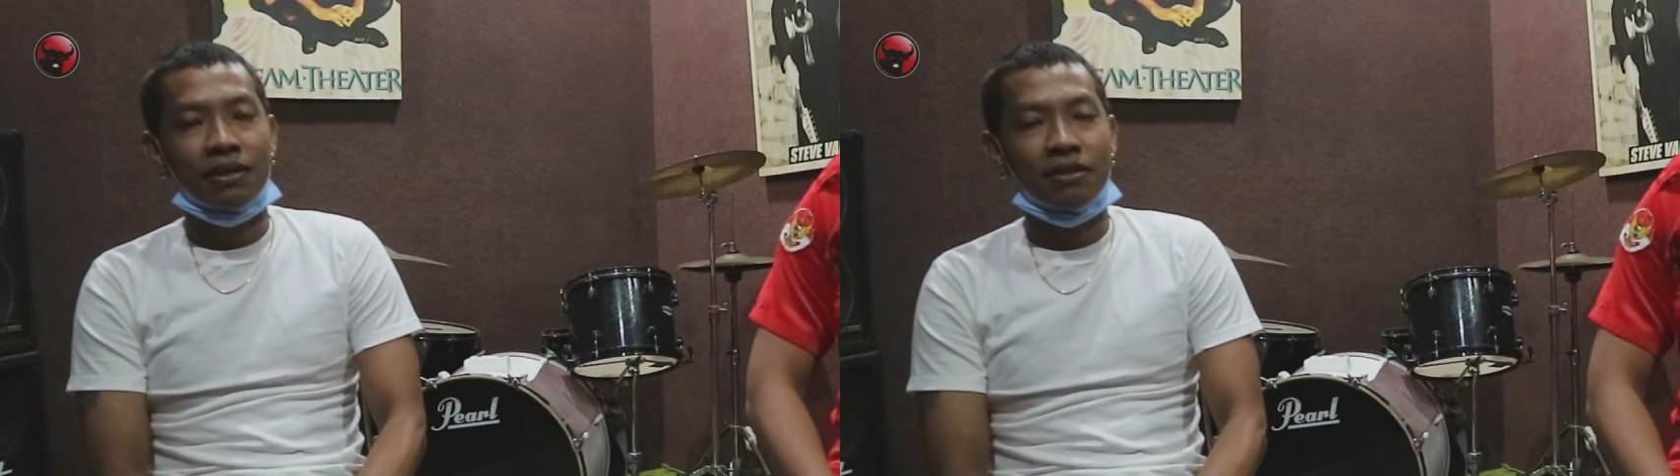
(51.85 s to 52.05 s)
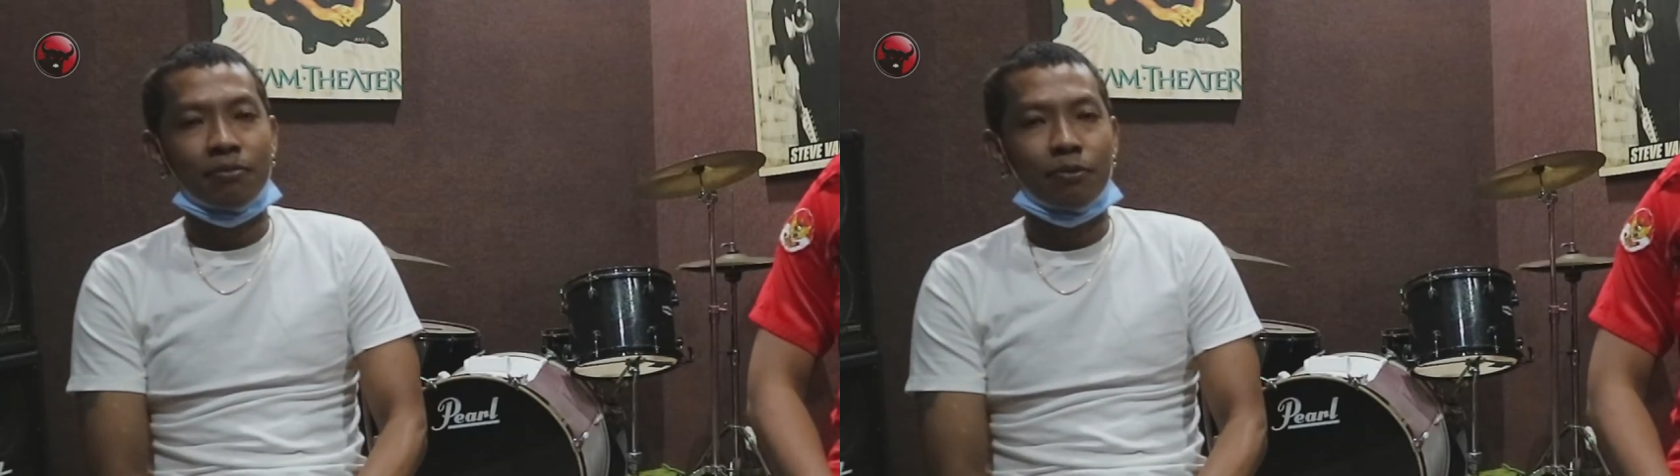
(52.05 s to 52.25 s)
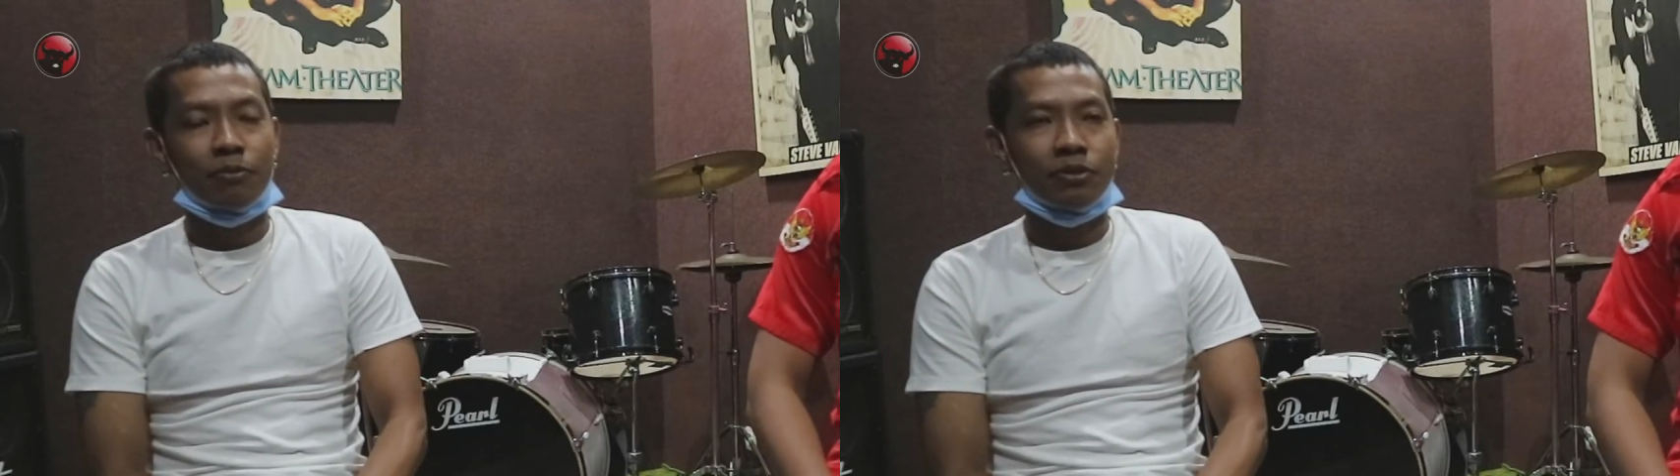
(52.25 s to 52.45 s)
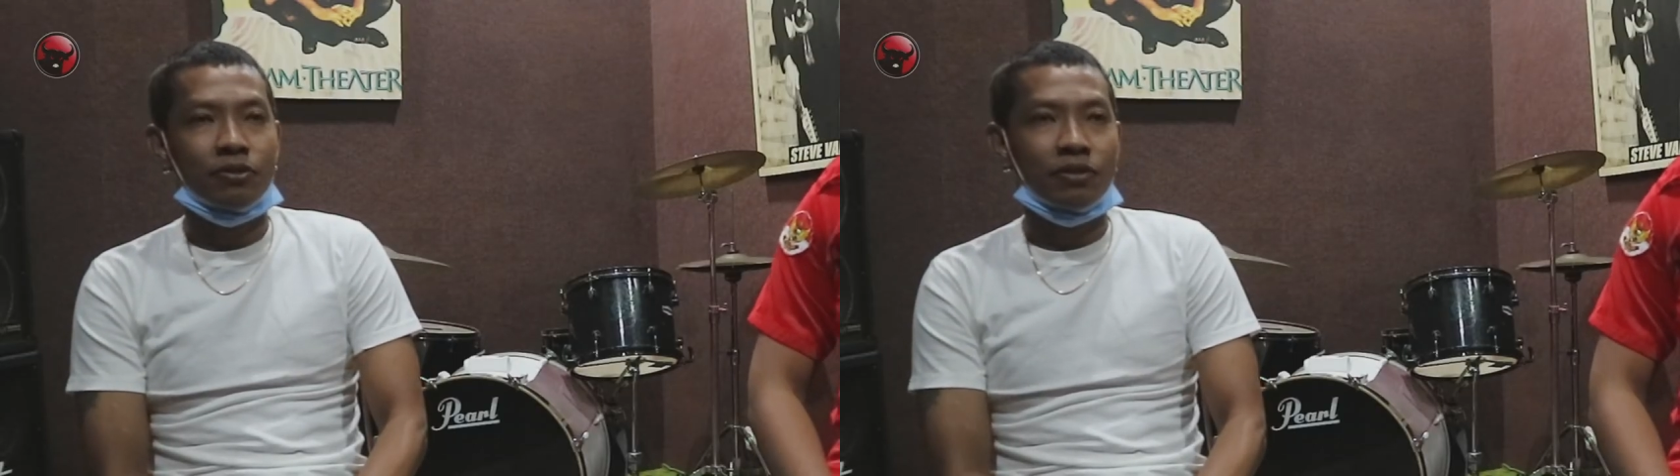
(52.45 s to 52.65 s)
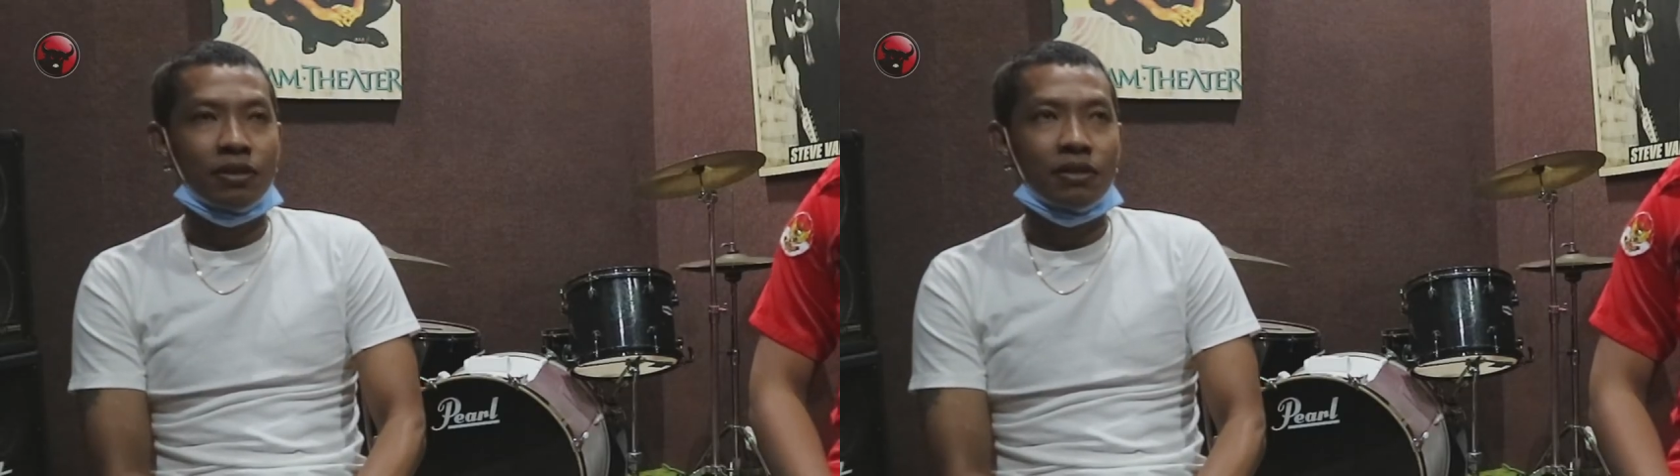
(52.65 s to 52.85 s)
rider
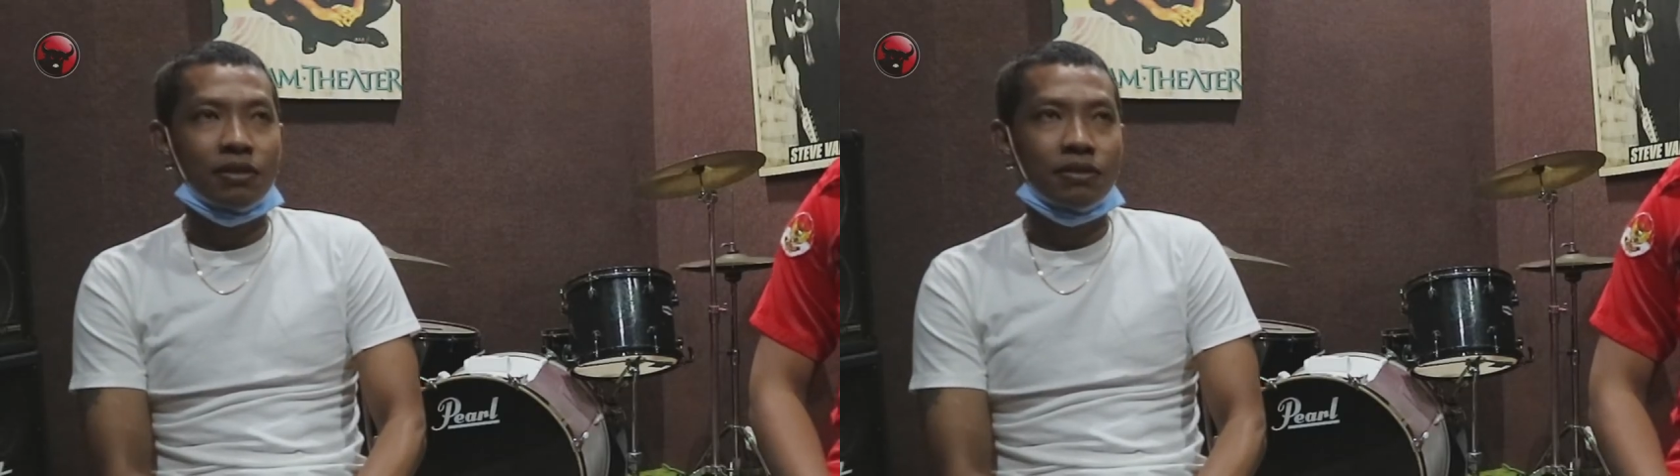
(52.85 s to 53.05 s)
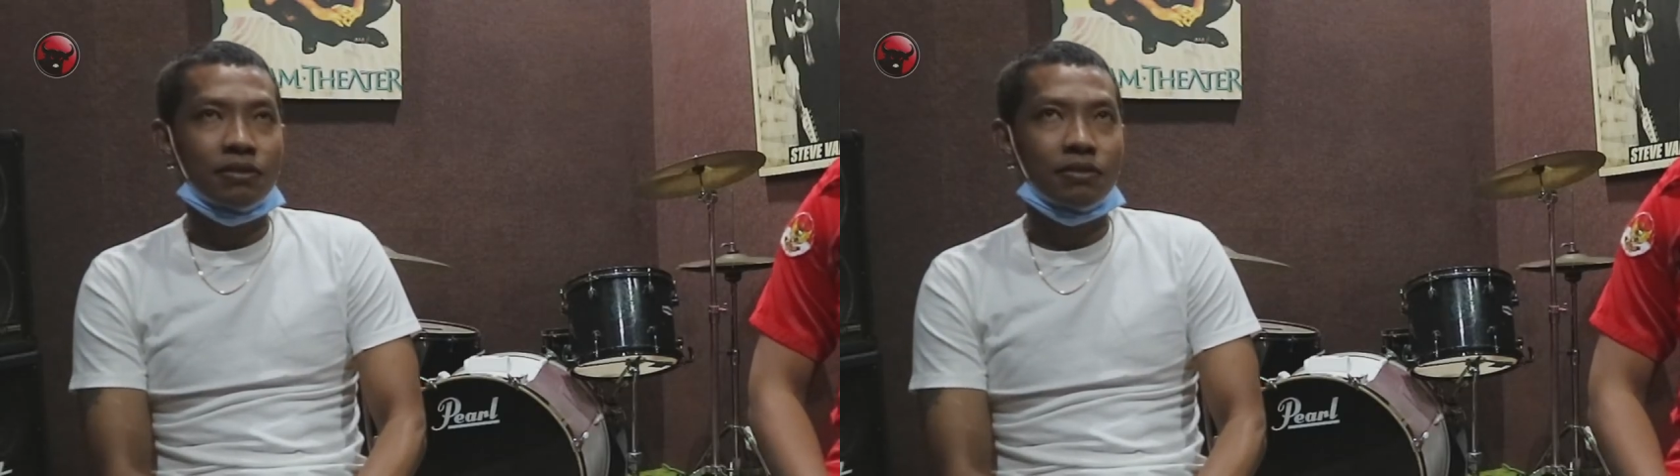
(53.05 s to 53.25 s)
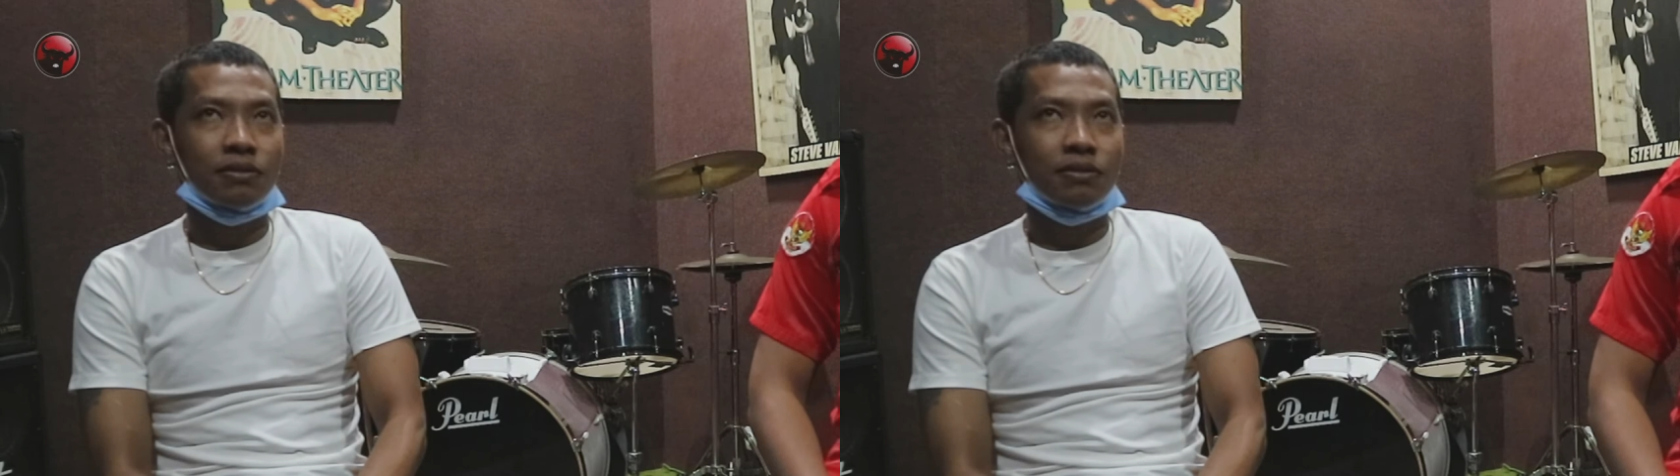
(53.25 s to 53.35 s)
profesional